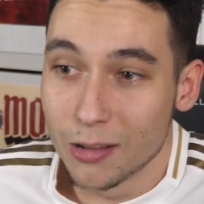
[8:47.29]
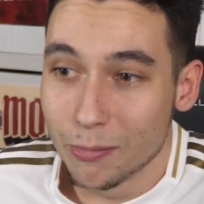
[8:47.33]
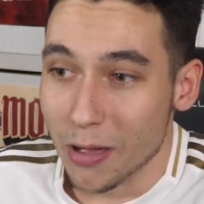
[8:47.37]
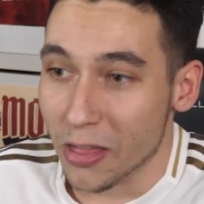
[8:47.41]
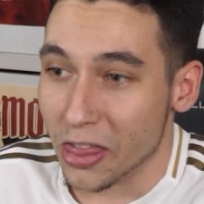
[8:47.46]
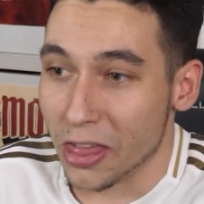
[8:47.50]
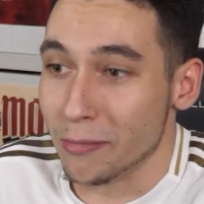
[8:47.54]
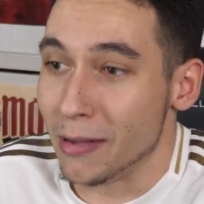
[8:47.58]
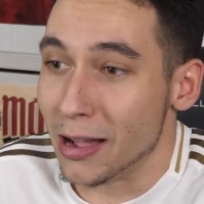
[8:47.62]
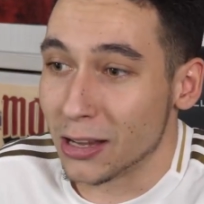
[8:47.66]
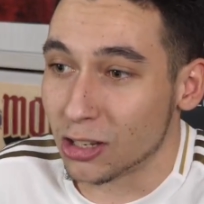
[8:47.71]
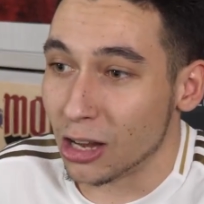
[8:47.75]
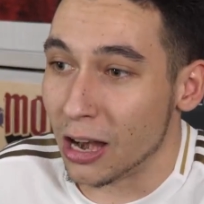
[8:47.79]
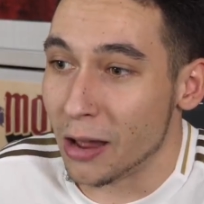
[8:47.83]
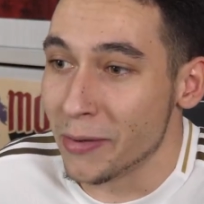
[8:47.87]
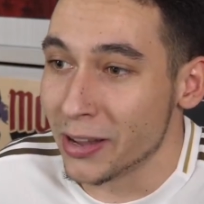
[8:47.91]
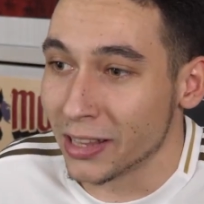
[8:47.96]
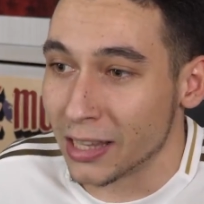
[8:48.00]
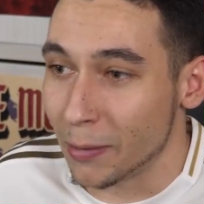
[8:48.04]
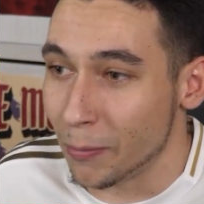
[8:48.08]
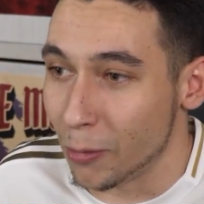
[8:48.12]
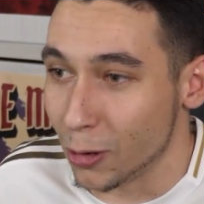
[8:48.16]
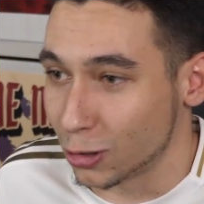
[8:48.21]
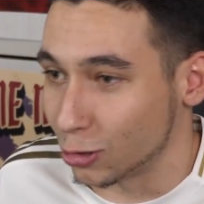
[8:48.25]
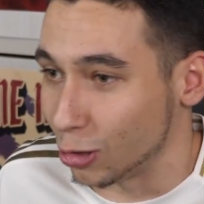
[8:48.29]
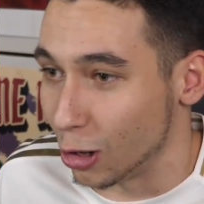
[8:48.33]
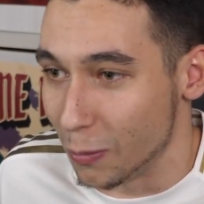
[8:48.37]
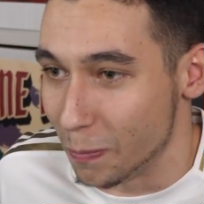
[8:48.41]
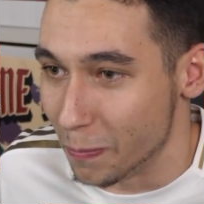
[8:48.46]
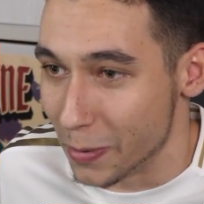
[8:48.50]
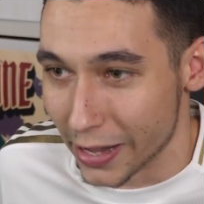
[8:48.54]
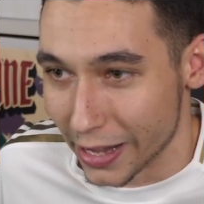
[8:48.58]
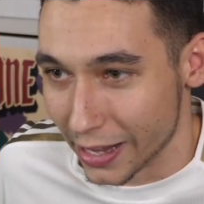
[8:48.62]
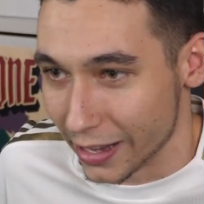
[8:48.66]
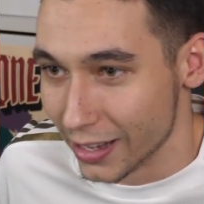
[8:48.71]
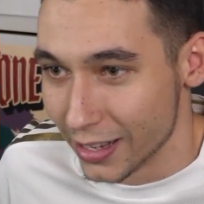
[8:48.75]
Benzema solamente ha puesto
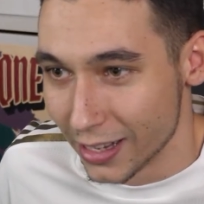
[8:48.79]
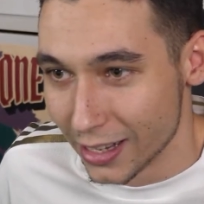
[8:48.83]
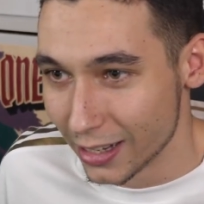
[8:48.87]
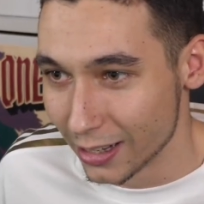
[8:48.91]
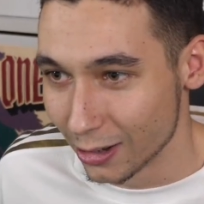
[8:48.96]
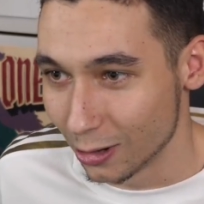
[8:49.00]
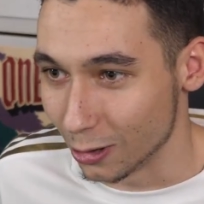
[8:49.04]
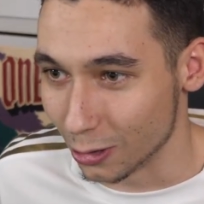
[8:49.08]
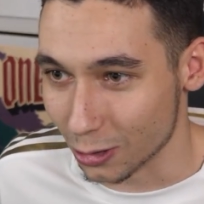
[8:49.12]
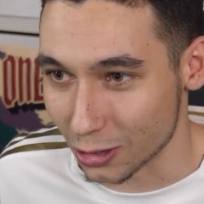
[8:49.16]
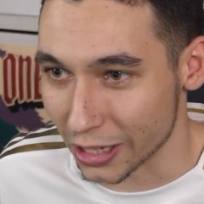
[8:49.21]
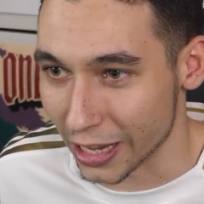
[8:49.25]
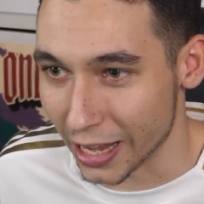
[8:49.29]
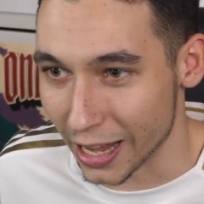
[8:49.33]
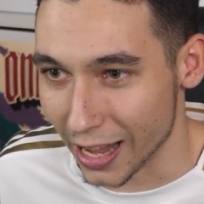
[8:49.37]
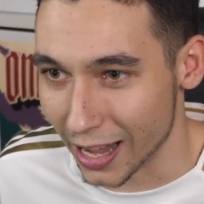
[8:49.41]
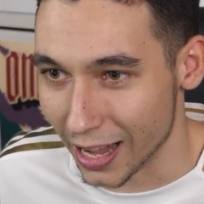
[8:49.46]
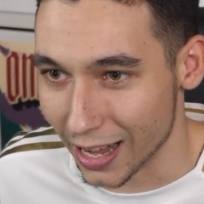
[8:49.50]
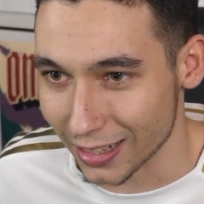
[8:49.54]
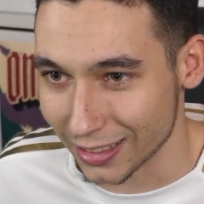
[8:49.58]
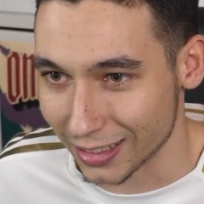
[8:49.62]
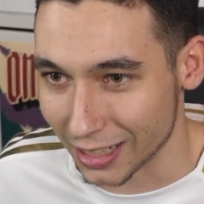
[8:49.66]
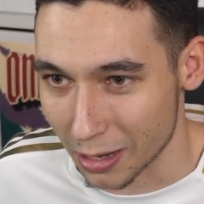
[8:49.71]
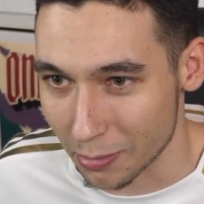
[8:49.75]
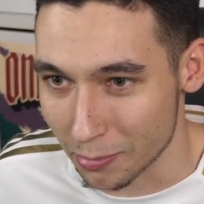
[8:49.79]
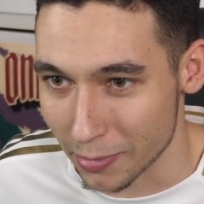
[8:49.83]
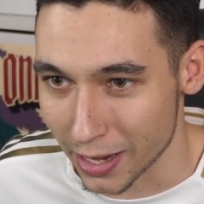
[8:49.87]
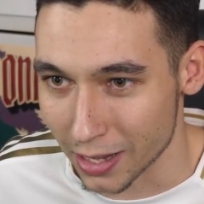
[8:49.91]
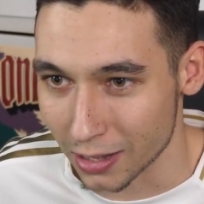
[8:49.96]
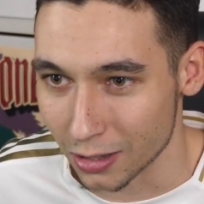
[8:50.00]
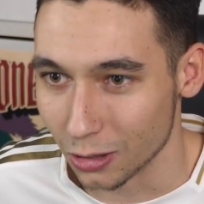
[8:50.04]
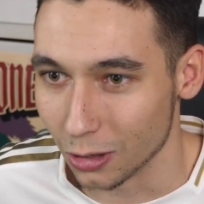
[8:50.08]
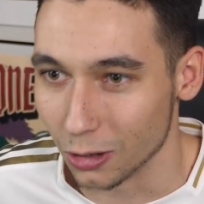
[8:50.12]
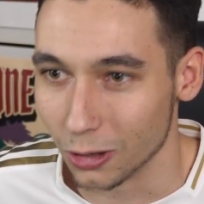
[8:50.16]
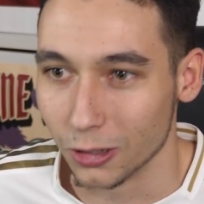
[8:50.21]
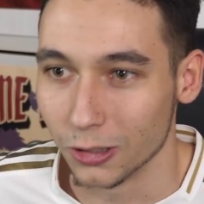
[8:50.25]
el pie. O sea,
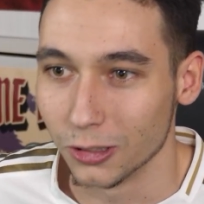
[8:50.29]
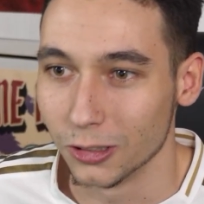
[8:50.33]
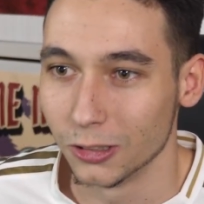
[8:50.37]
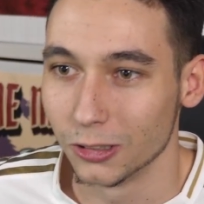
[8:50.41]
tremendo.